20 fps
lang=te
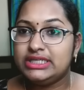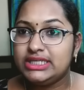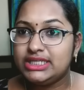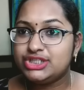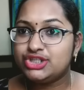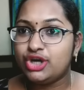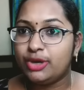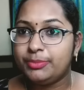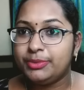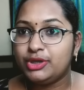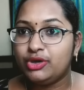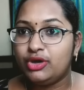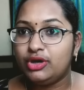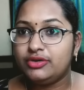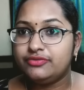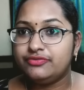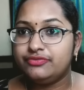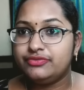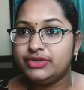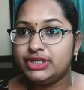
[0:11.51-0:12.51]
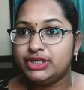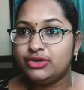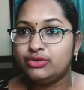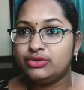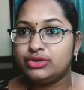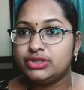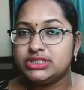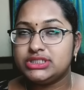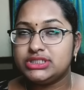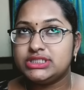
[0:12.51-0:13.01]
ఈ షాపింగ్ హాల్
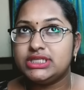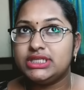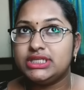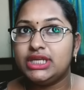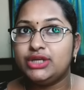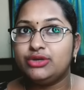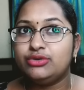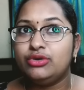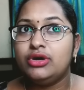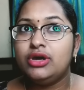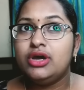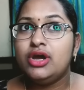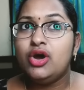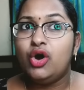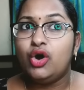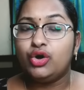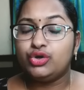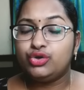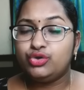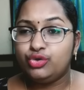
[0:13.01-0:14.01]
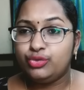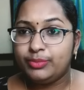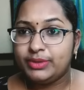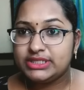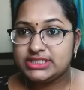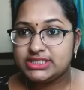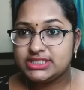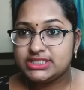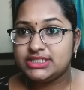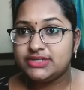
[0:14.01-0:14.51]
వీడియో గురించి నేను ఒక టూ
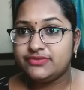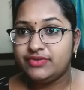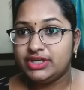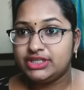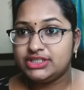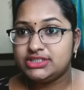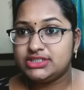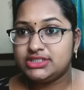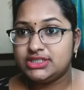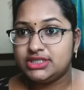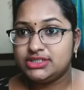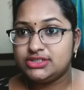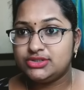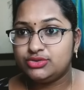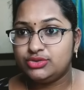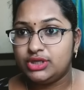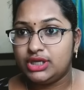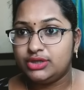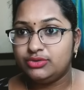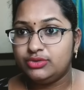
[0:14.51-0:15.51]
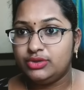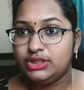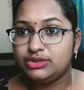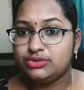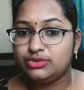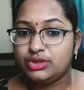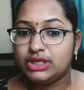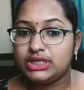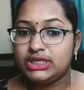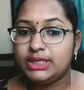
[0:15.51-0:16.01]
మంత్స్ నుంచి వేస్ట్ చేస్తున్నాను
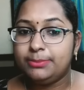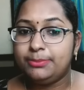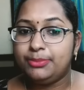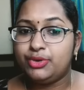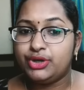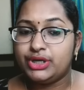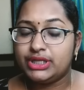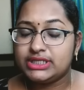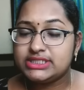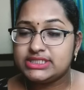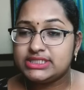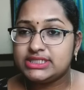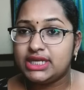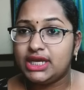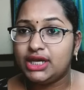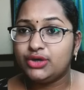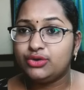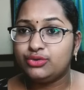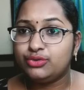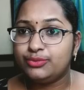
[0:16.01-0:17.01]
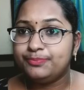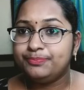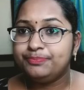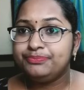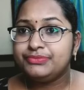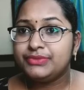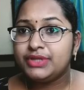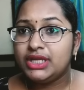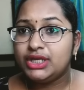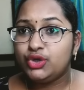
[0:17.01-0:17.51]
ఎందుకంటే ప్రొడక్ట్స్ నాకు
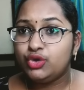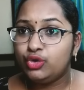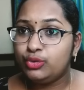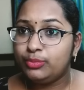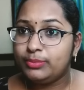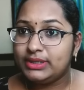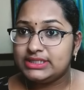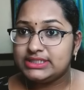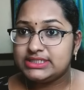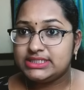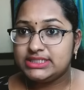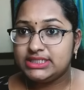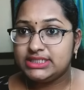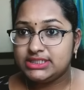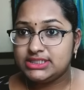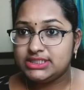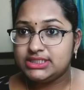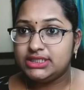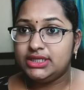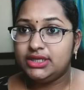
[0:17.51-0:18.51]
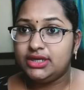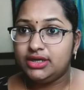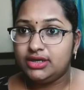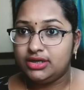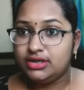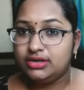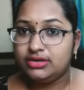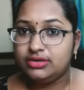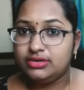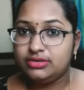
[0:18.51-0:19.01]
టూ మంత్స్ నుంచి
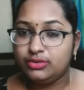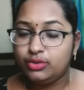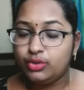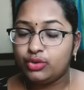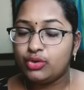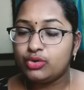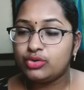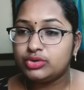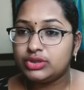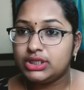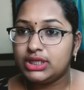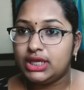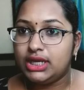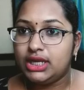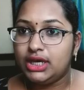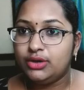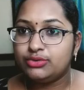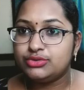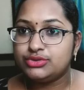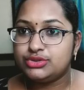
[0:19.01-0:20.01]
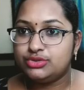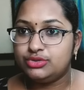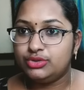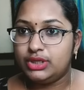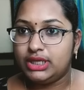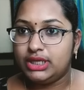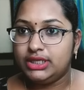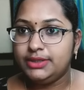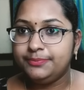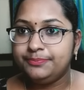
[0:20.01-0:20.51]
ఒక్కొక్కటి అలా
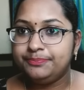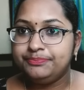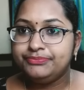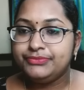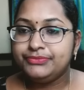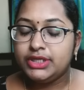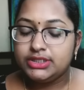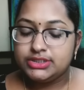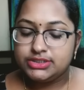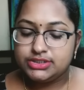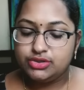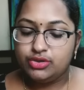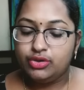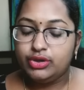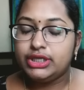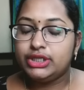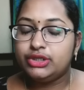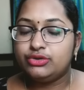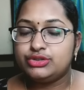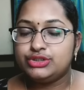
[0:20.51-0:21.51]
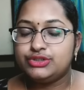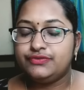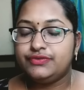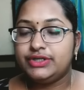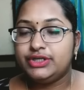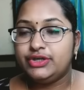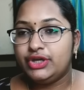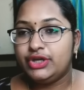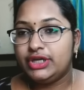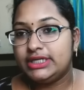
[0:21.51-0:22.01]
వస్తున్నాయి సో ఈరోజు
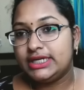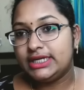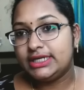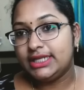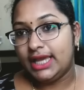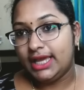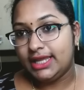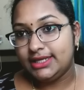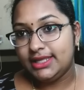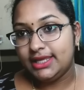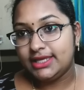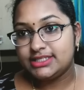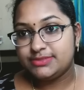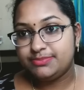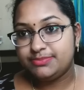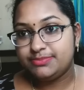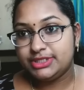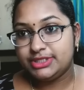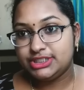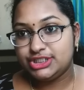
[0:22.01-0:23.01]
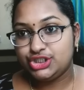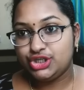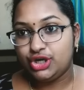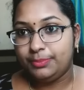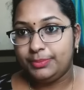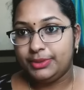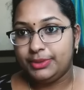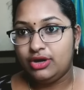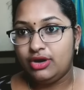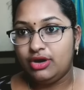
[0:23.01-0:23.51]
వీడియో ఏంటంటే అలీ ఎక్స్ప్రెస్
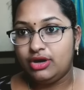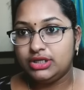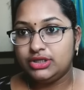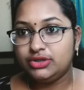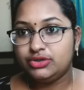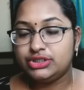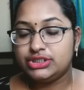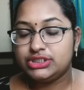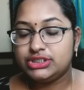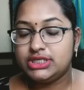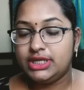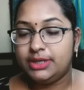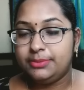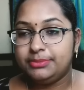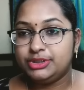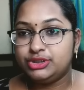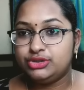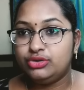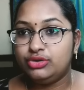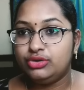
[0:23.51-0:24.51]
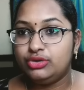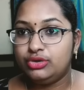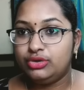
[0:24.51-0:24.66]
షాపింగ్ హాల్ గురించి నేను మీతో